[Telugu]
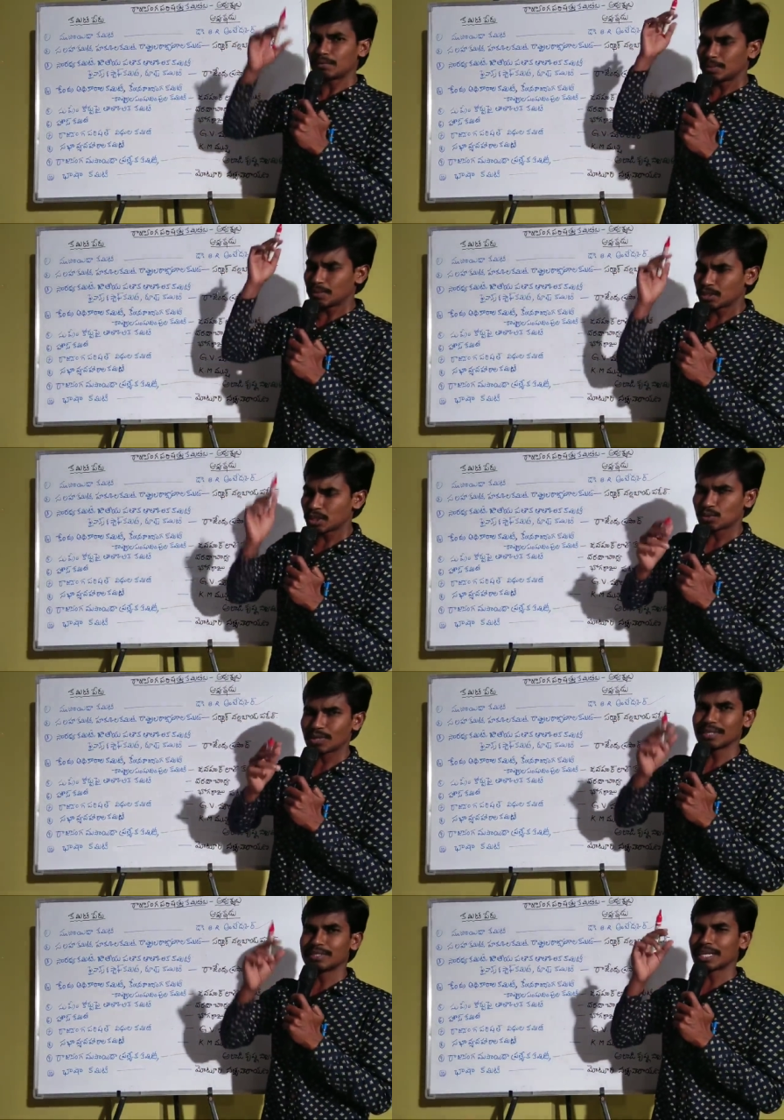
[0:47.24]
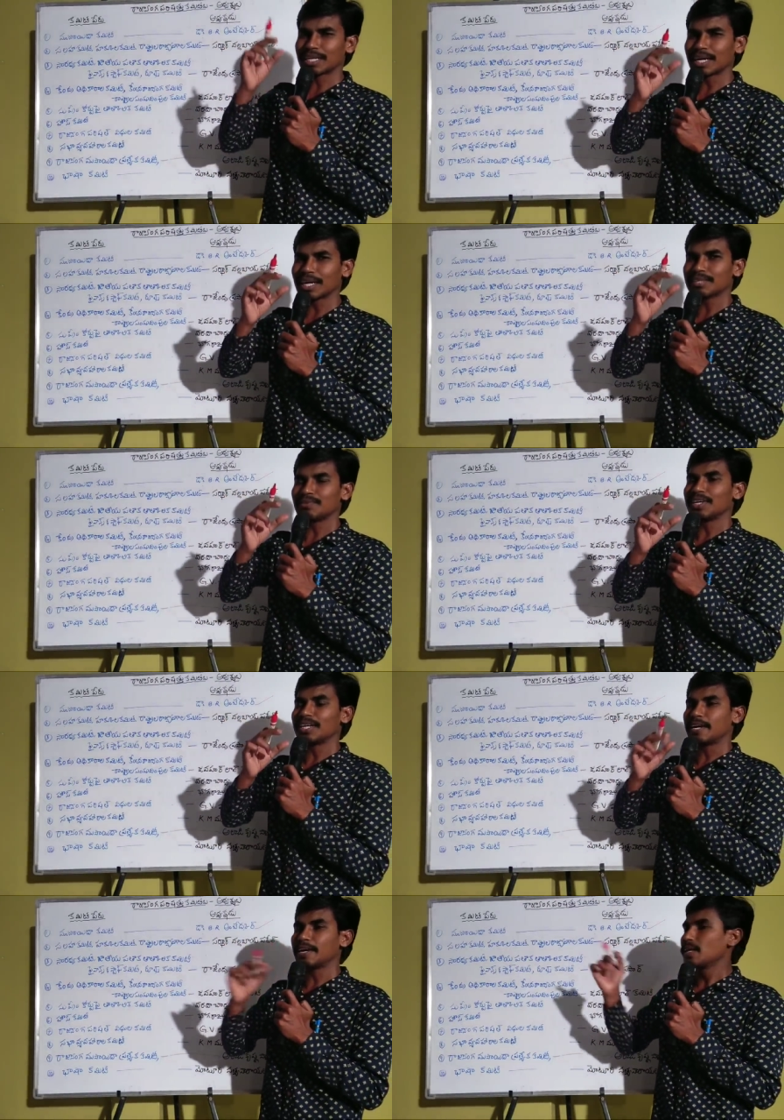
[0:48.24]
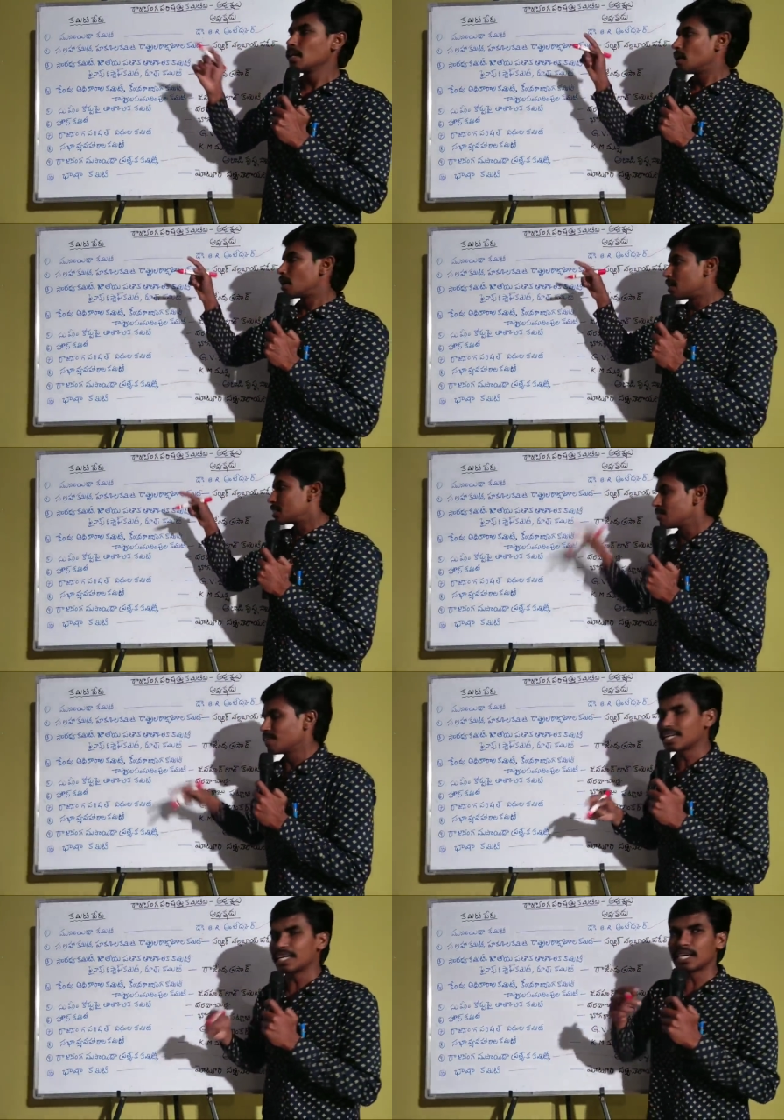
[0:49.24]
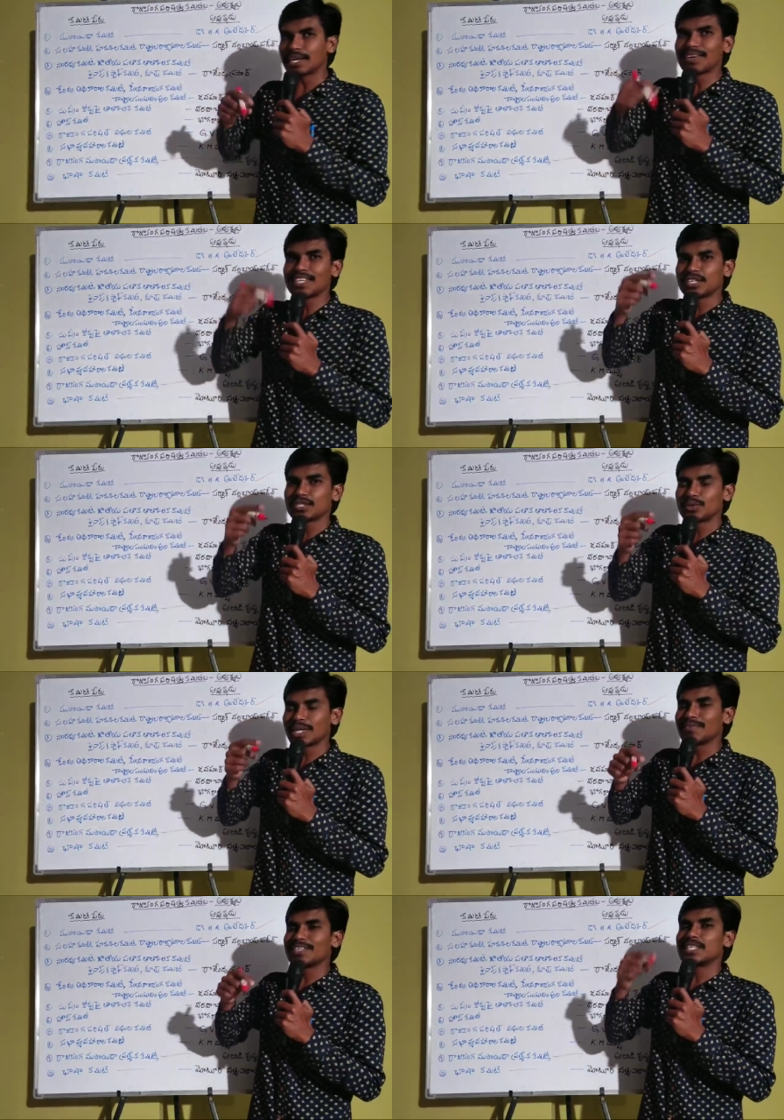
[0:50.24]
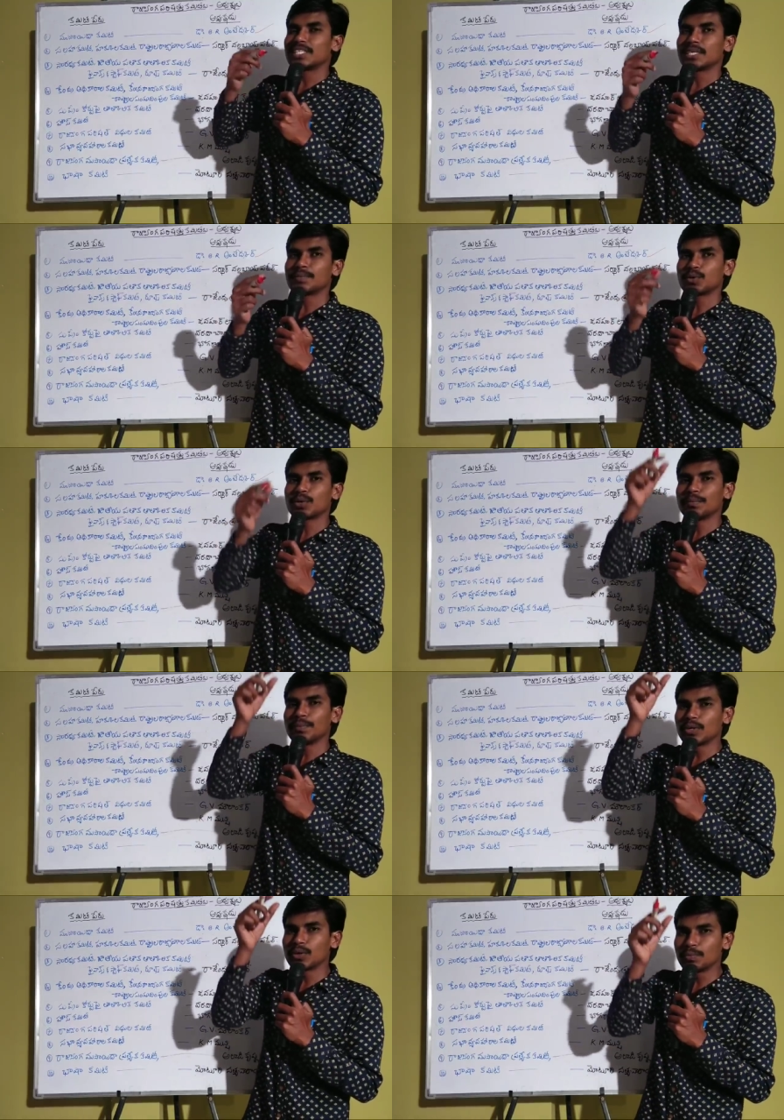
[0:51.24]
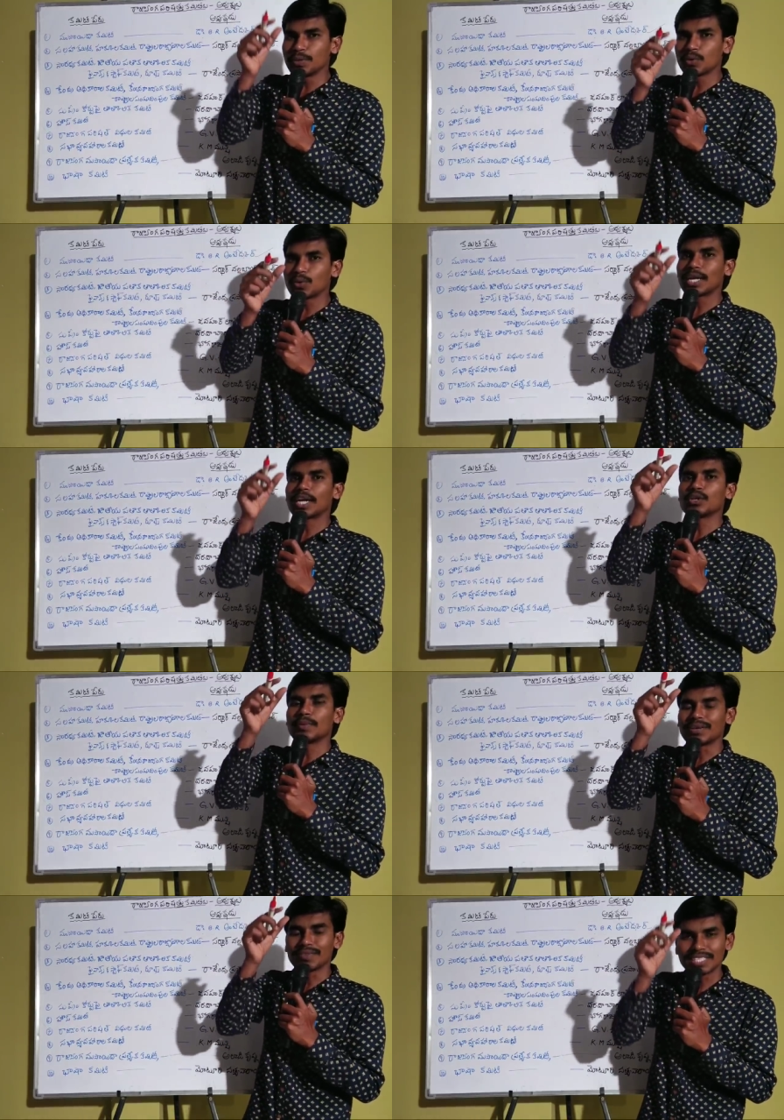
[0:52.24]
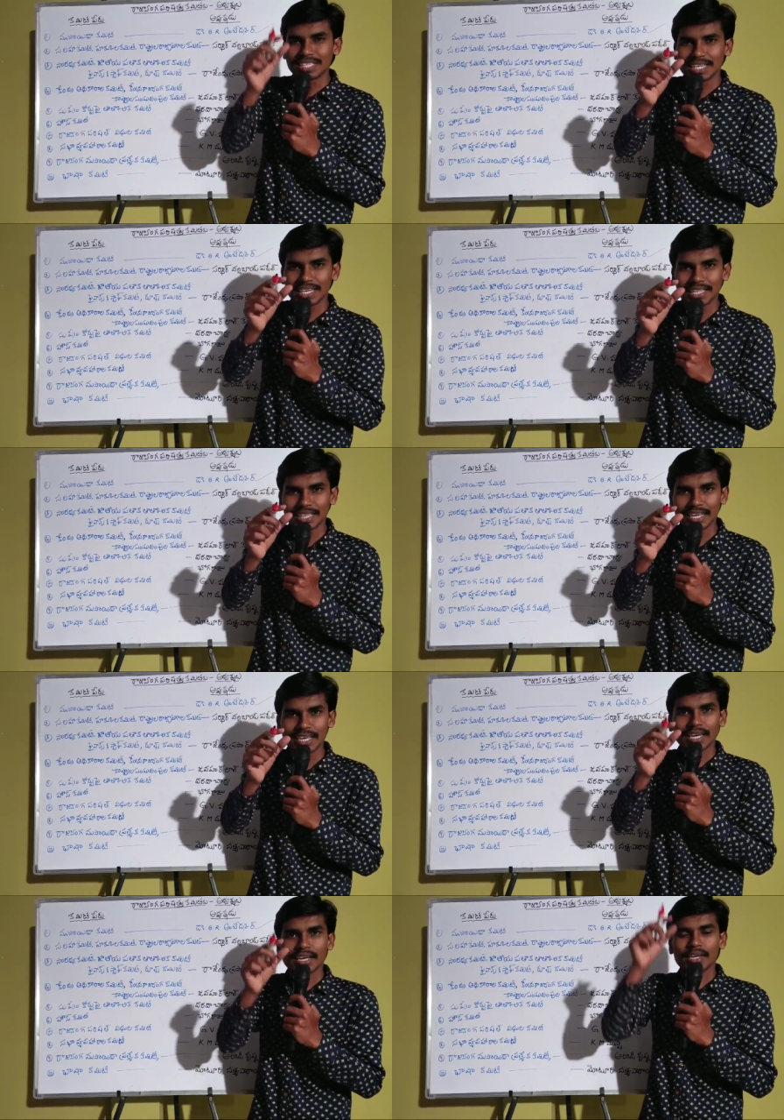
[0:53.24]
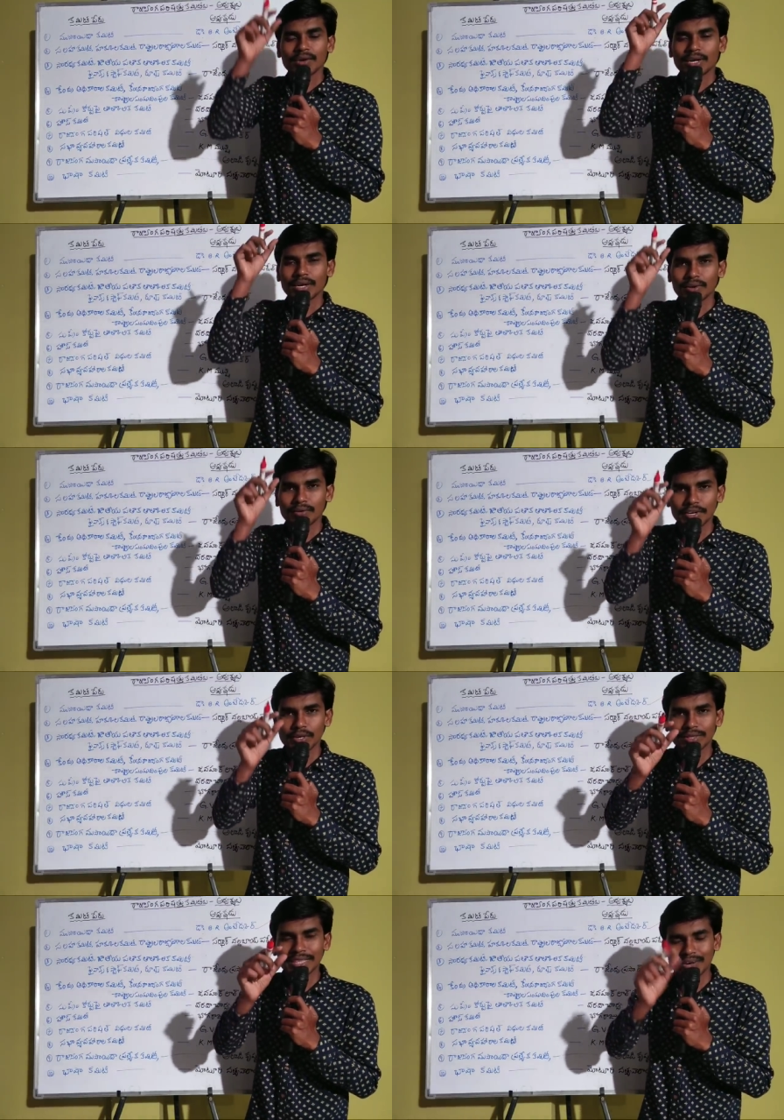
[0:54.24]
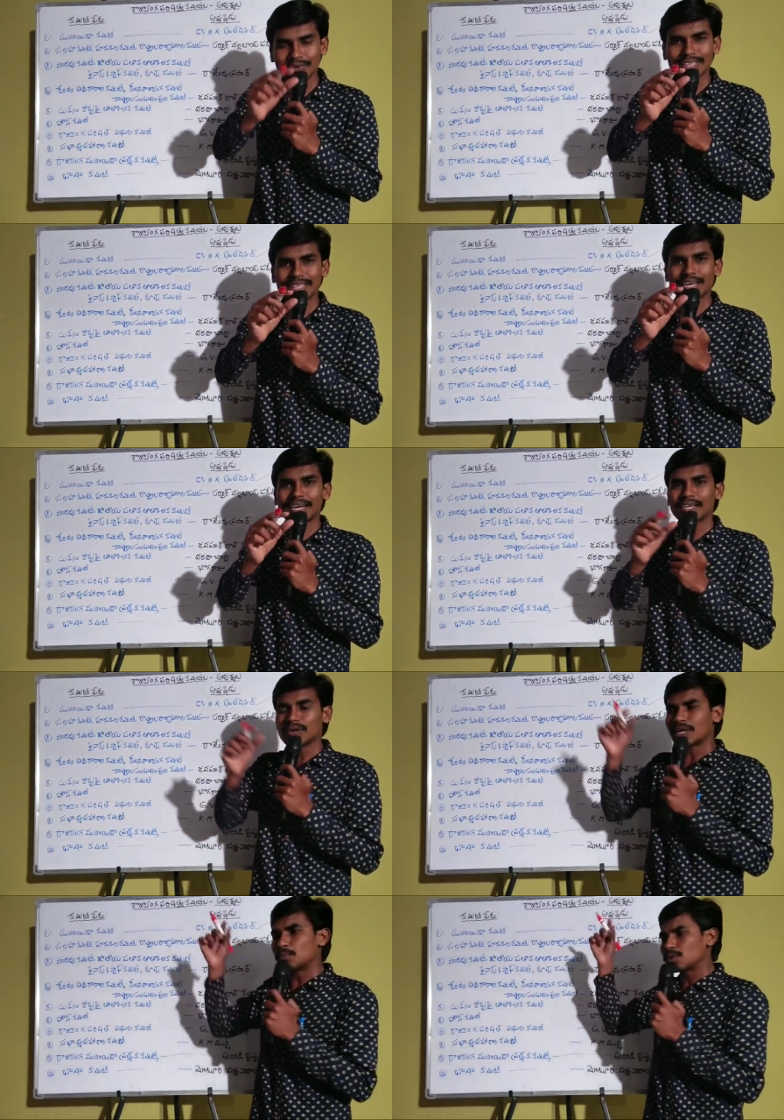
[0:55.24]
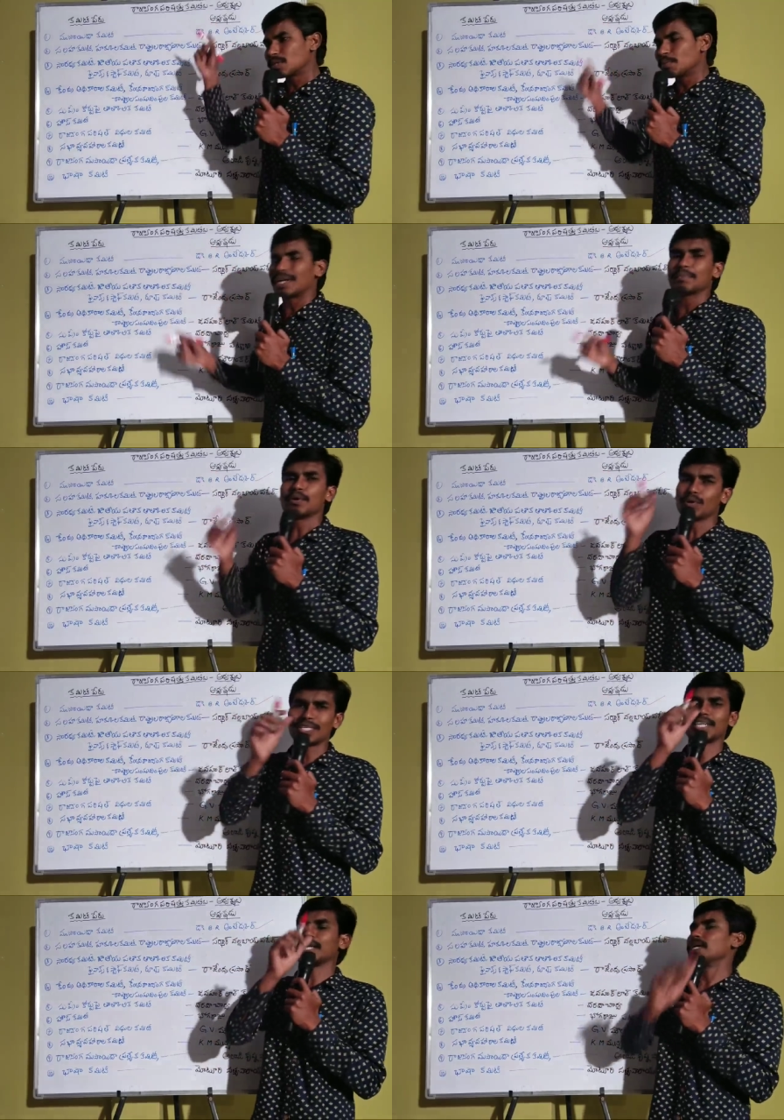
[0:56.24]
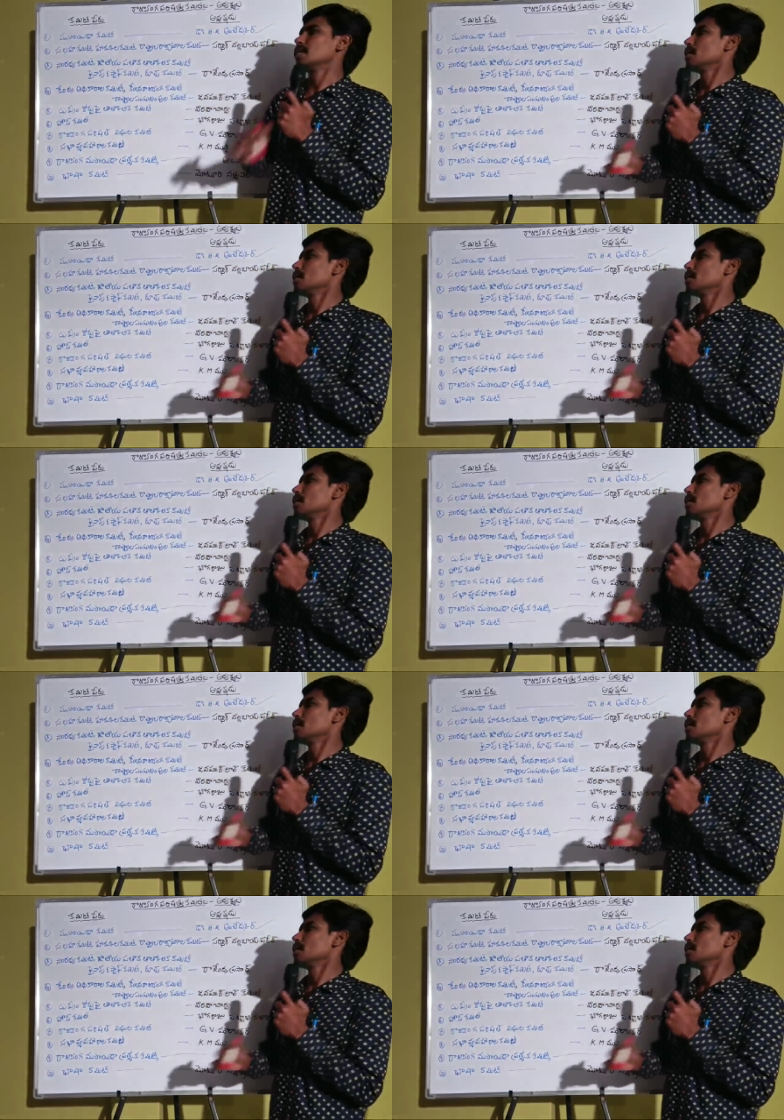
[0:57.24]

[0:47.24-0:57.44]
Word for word: అంశం మీద చేస్తున్నా చక్కగా వింటే చివరికి నేను రివైజ్ చేస్తుంటా రివైజ్ చేసేటప్పుడు కూడా మీరు మీరు కూడా నాతో పాటు రివైజ్ చేసినట్లయితే ఈ యొక్క వీడియో తర్వాత ఈ యొక్క మొత్తం పాఠం మీకు వచ్చినట్లే